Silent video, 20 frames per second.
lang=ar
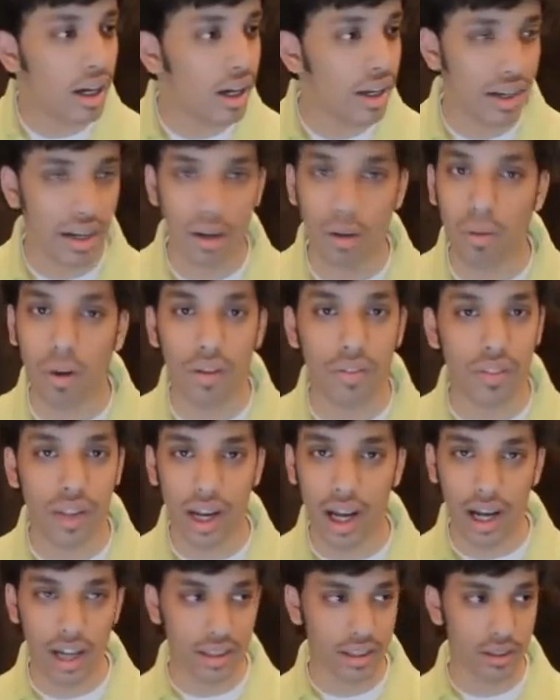انه هو
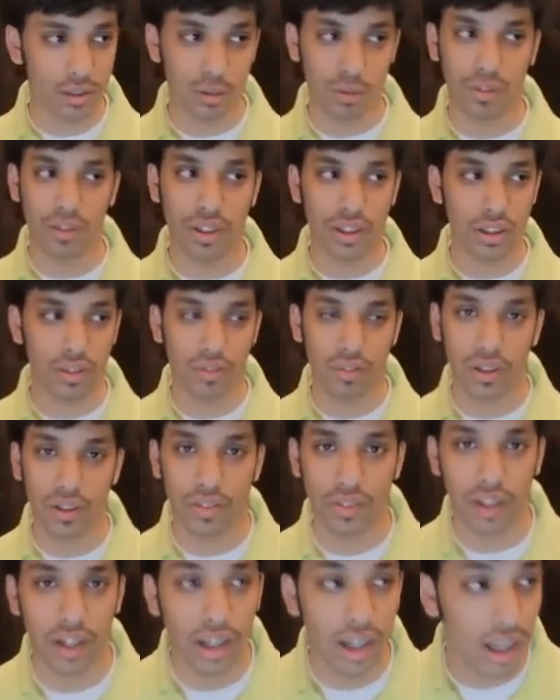افضل حارس اشوفه عندي في
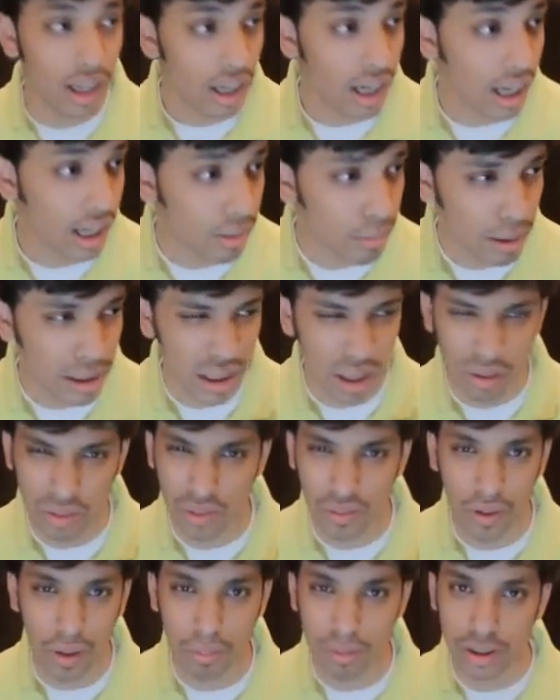فيفا لكن ما جربت
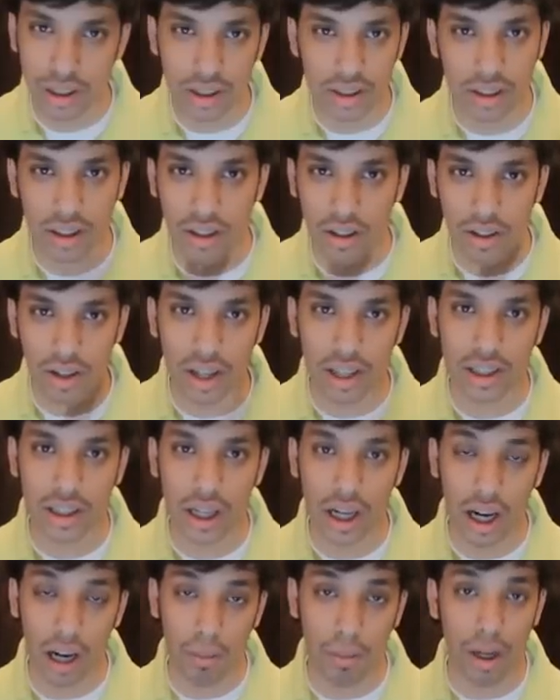في 15 كل الحراس
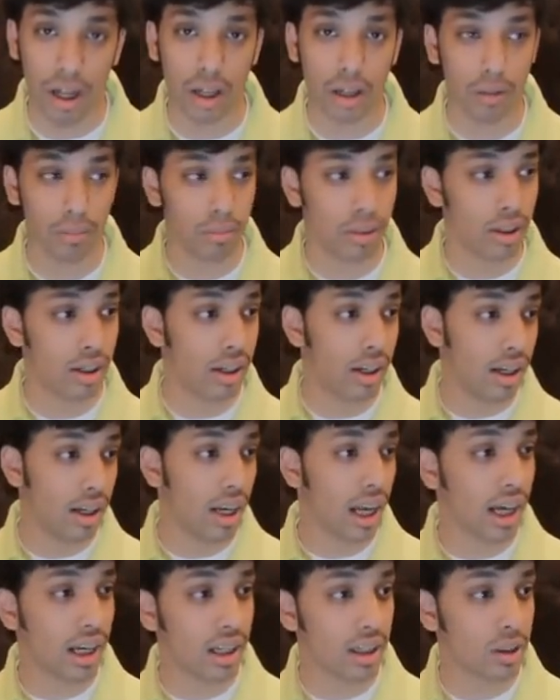اللي العب عليكم
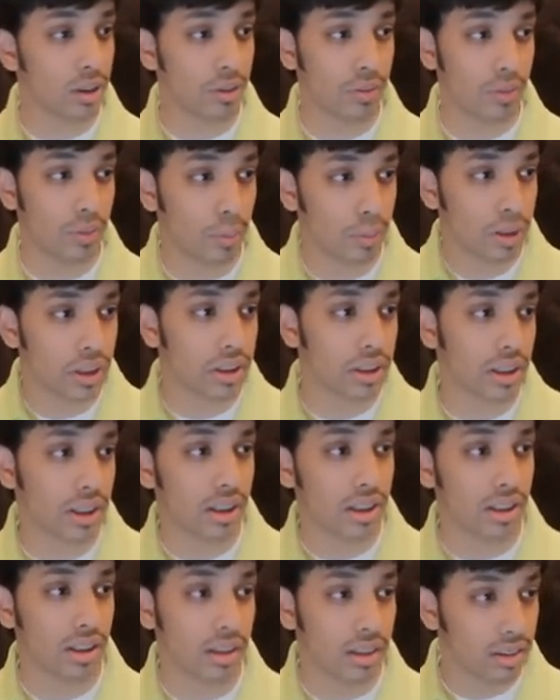لكن اشوف بيتر
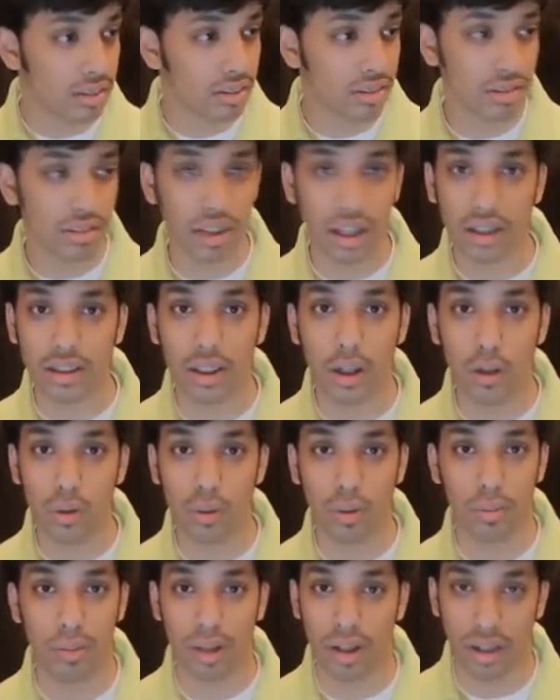تشيك طاقته
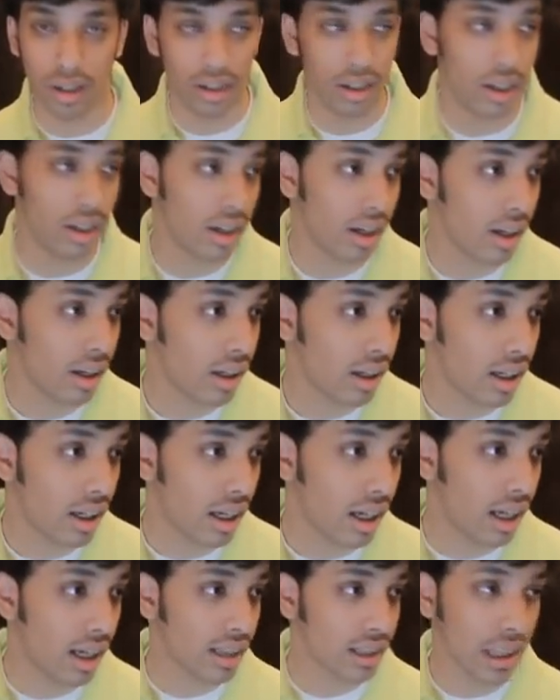حلوه مره يعني
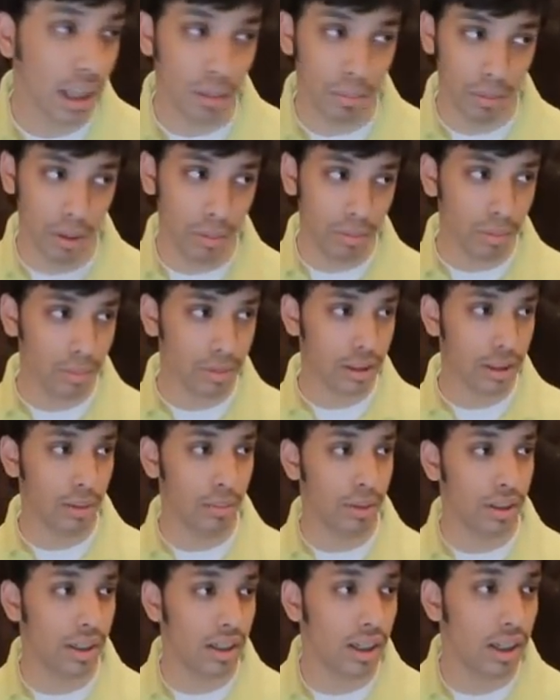آه طيب نبدا بالسي
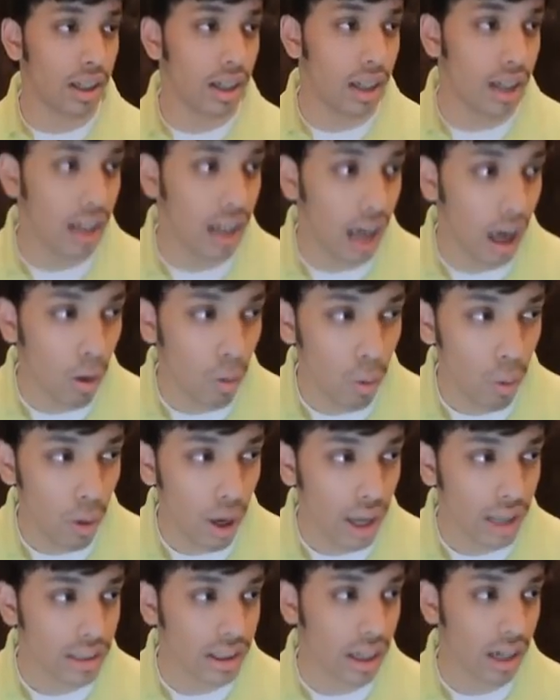في آه اول
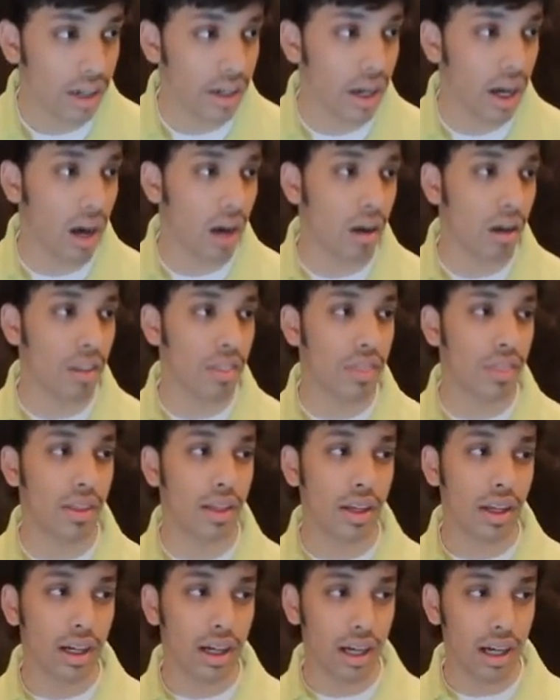واحد راح ناخذ
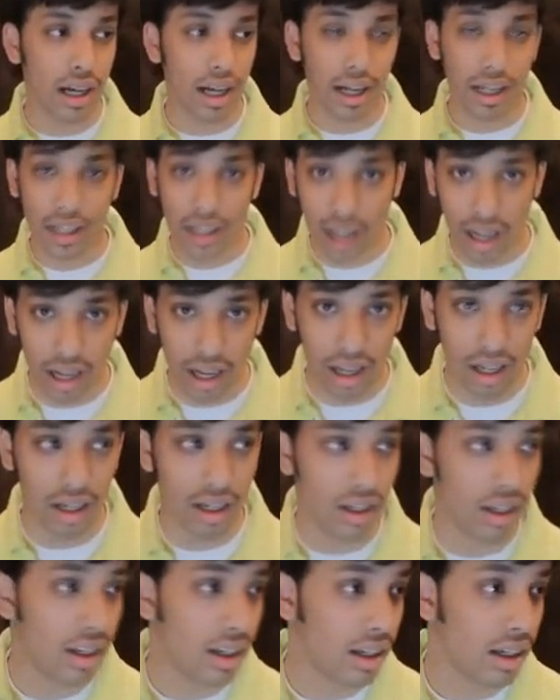آه كاهيل
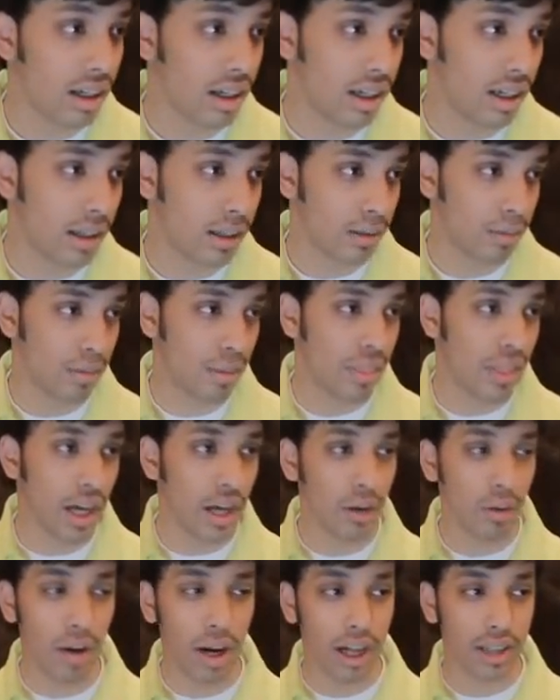آه
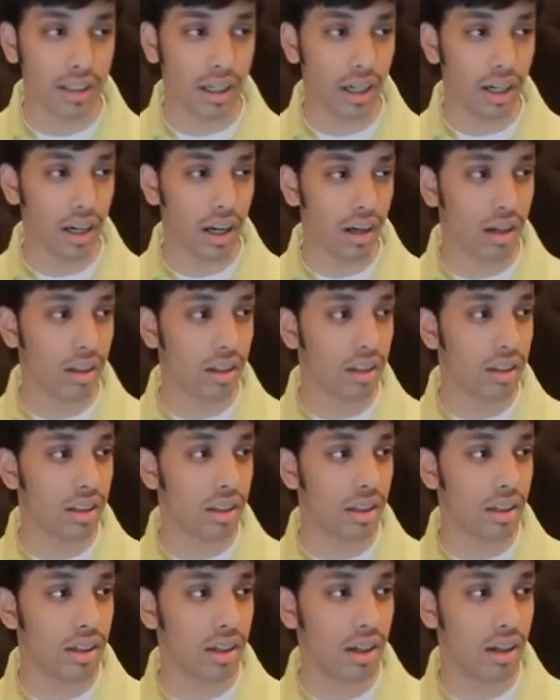ثاني واحد راح ناخذ
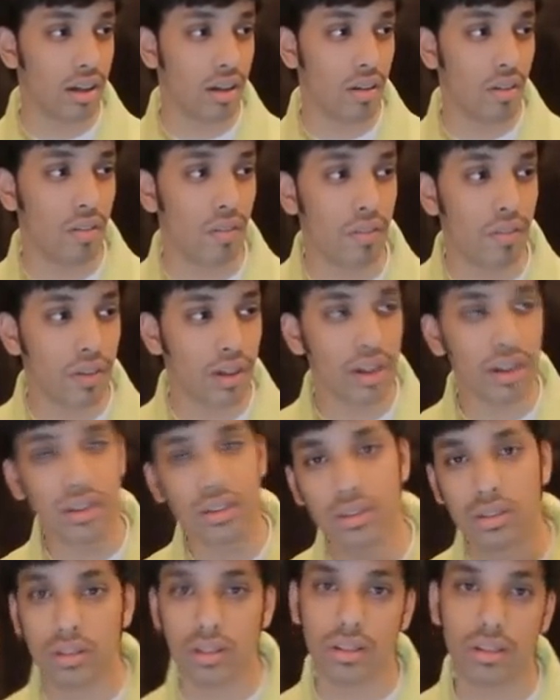آه
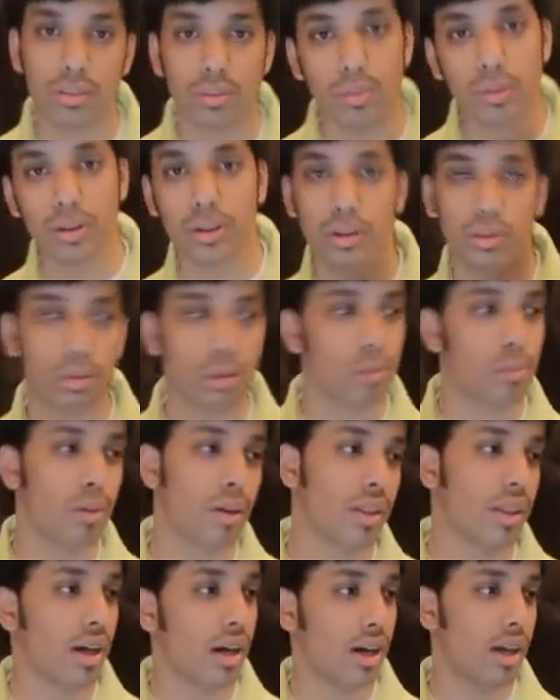فيريتون شو اسمه
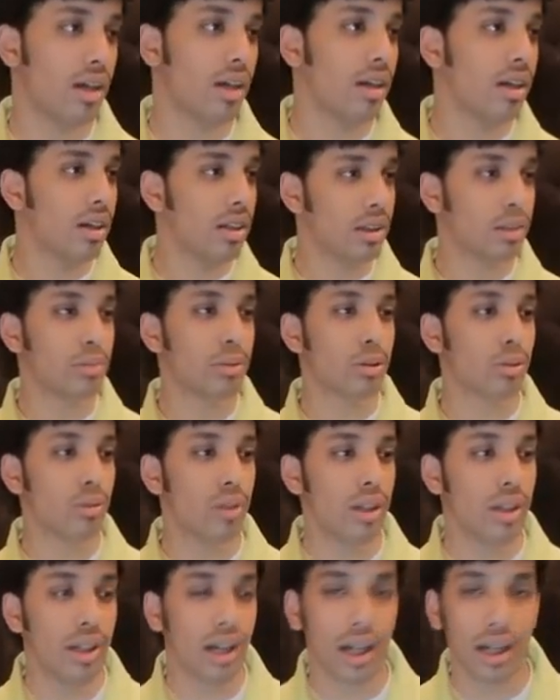ما ذا اسمه
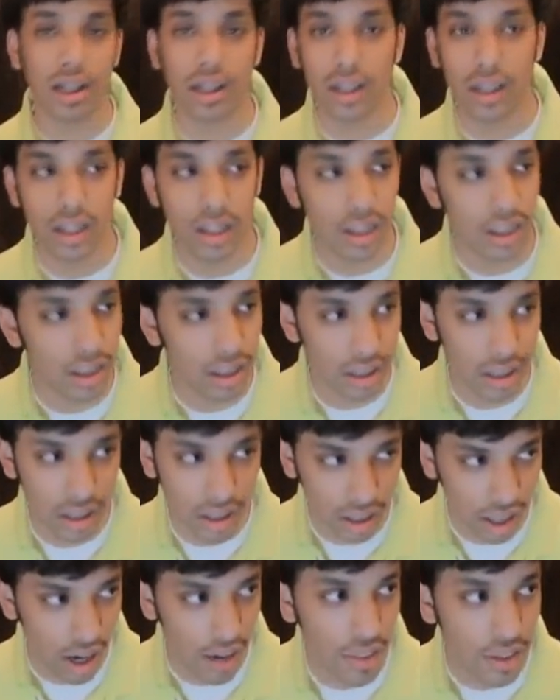طويل لكن
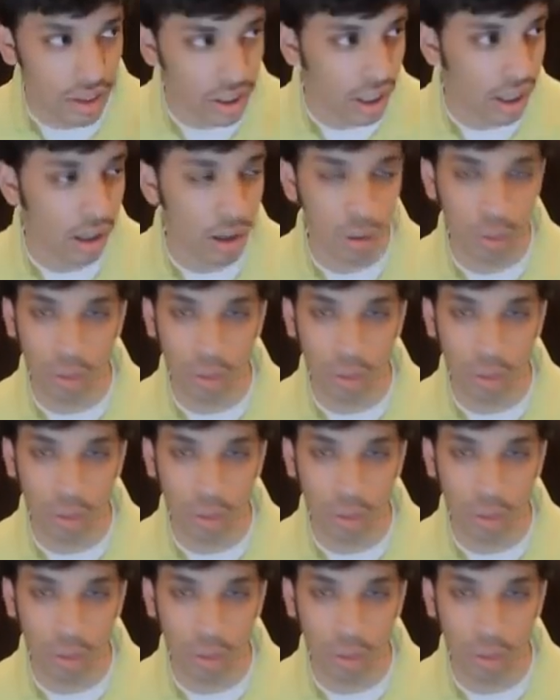هذا شكل